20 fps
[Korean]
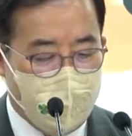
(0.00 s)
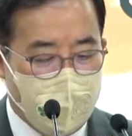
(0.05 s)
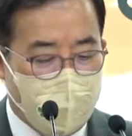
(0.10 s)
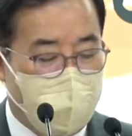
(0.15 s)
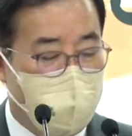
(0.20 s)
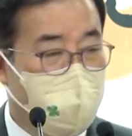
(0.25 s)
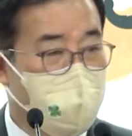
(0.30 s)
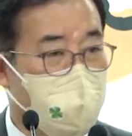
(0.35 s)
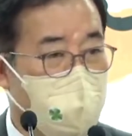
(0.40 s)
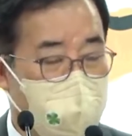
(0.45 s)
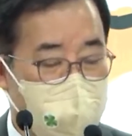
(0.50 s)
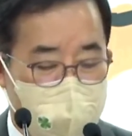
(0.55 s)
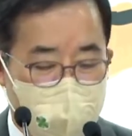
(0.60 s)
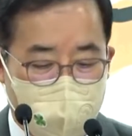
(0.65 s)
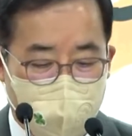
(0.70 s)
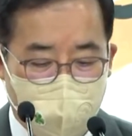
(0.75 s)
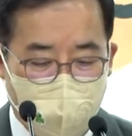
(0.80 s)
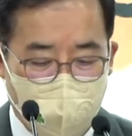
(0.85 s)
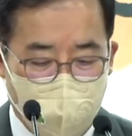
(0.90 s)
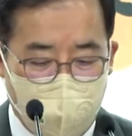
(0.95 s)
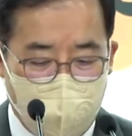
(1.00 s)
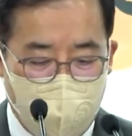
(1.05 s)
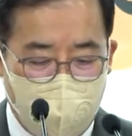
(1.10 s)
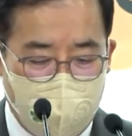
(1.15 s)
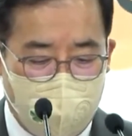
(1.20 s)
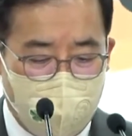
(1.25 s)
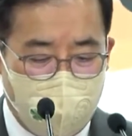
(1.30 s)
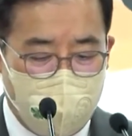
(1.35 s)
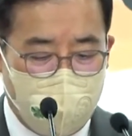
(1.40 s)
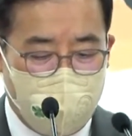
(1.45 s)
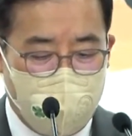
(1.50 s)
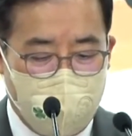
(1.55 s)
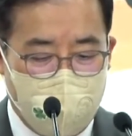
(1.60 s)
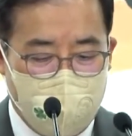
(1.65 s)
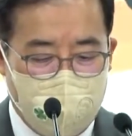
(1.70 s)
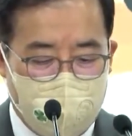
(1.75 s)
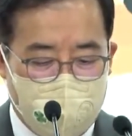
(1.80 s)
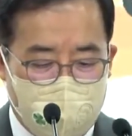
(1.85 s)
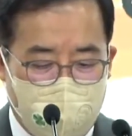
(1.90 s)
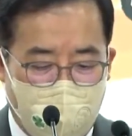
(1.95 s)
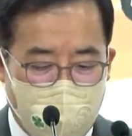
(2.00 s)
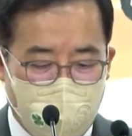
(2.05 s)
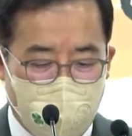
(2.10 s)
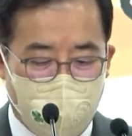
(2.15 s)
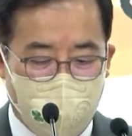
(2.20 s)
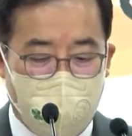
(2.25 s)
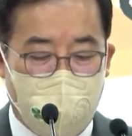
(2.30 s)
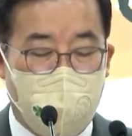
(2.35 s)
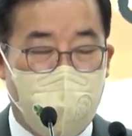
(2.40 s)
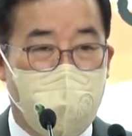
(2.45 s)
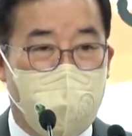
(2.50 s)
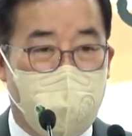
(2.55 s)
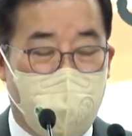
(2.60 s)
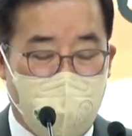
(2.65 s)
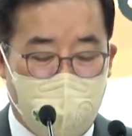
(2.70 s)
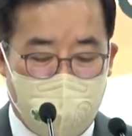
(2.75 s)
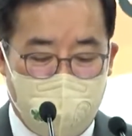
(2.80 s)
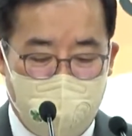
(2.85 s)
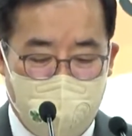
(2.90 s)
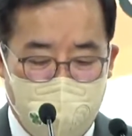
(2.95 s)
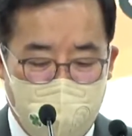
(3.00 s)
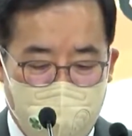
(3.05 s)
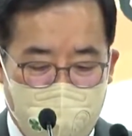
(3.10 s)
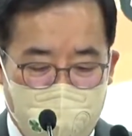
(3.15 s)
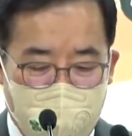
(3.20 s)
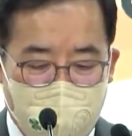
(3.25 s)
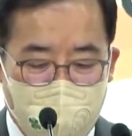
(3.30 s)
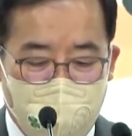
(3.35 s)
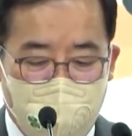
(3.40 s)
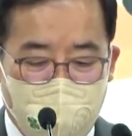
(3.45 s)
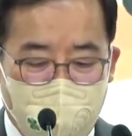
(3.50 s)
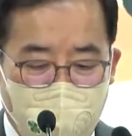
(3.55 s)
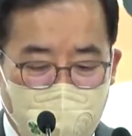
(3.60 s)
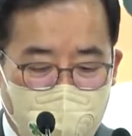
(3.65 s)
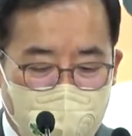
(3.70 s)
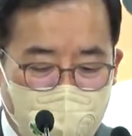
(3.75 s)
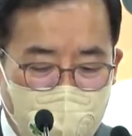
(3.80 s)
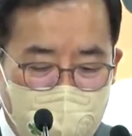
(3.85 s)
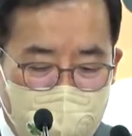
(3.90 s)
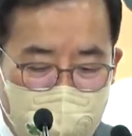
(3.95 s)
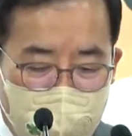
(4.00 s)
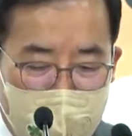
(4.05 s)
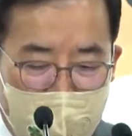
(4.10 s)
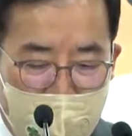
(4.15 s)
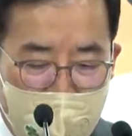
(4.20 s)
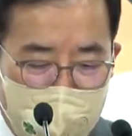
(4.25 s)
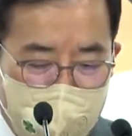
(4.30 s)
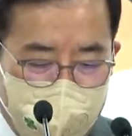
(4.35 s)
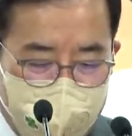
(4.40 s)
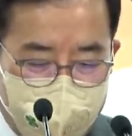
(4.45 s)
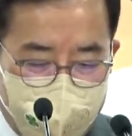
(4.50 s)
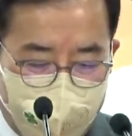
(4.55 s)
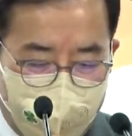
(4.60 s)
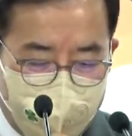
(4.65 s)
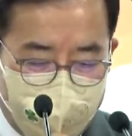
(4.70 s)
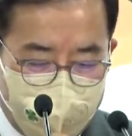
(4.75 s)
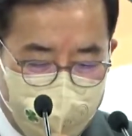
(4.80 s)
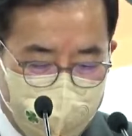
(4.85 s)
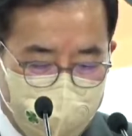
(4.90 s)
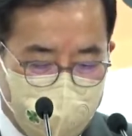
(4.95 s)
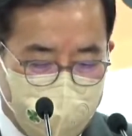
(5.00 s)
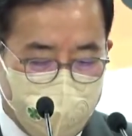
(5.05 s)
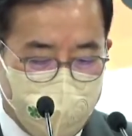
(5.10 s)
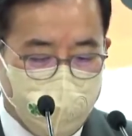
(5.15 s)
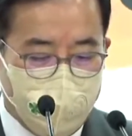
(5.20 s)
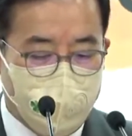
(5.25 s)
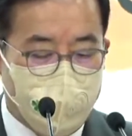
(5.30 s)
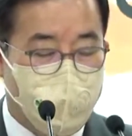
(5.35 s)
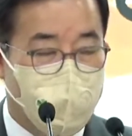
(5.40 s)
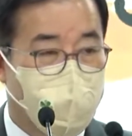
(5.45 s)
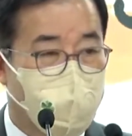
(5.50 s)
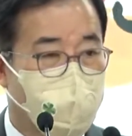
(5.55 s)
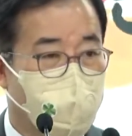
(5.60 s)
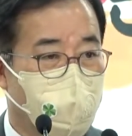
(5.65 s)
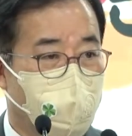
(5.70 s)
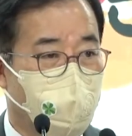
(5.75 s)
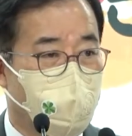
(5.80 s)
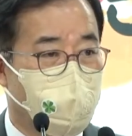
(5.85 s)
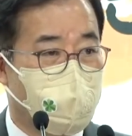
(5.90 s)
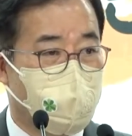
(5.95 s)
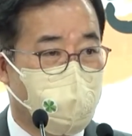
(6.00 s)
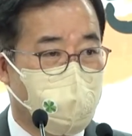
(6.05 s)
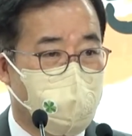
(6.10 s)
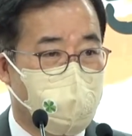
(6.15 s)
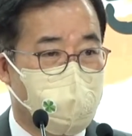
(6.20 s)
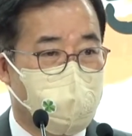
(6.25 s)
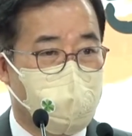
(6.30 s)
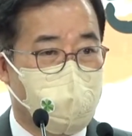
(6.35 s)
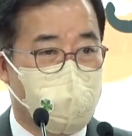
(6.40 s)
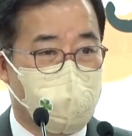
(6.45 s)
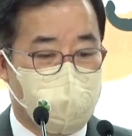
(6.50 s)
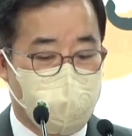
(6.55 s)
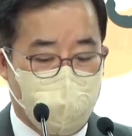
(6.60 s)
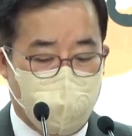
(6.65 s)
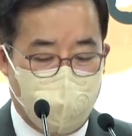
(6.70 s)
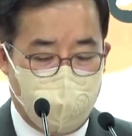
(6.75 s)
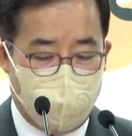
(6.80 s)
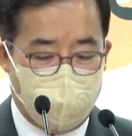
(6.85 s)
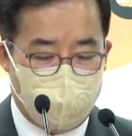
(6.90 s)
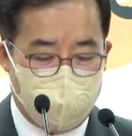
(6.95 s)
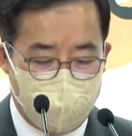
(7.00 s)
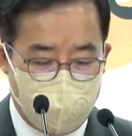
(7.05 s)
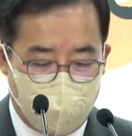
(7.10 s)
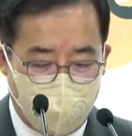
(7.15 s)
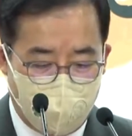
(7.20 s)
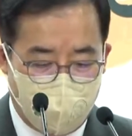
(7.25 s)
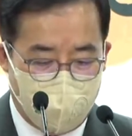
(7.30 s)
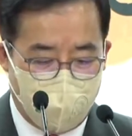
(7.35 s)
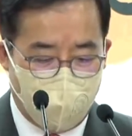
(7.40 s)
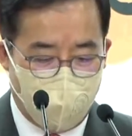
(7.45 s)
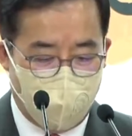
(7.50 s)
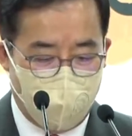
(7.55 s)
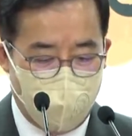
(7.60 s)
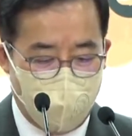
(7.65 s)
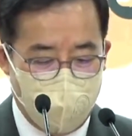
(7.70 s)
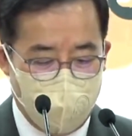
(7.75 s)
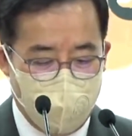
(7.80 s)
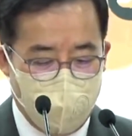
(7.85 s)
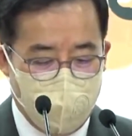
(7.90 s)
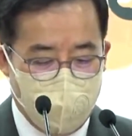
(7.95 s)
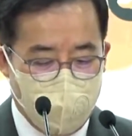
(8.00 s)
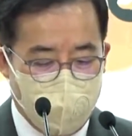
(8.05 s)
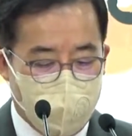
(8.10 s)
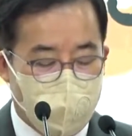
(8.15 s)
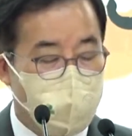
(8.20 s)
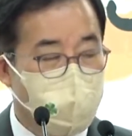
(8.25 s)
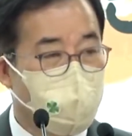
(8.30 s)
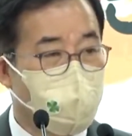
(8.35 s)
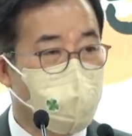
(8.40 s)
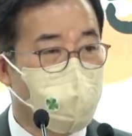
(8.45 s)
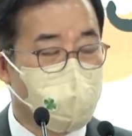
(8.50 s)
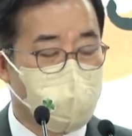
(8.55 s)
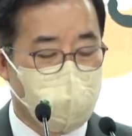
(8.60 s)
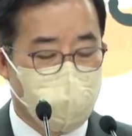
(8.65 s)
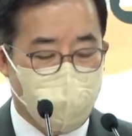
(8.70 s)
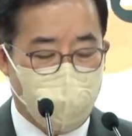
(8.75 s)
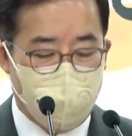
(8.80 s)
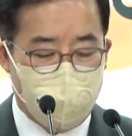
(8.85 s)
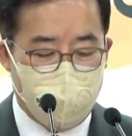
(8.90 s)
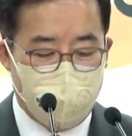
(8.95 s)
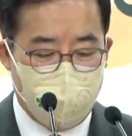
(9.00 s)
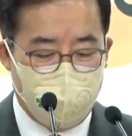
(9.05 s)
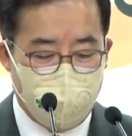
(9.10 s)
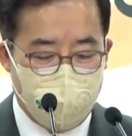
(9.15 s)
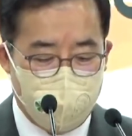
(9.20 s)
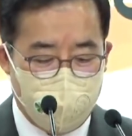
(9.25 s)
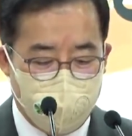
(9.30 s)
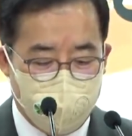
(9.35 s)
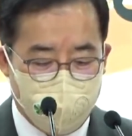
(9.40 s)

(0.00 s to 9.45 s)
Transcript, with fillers: 그러나 이제 포털은 단순히 인터넷 출입구의 역할을 벗어나서 언론사를 취사 선택하고 뉴스 배열 등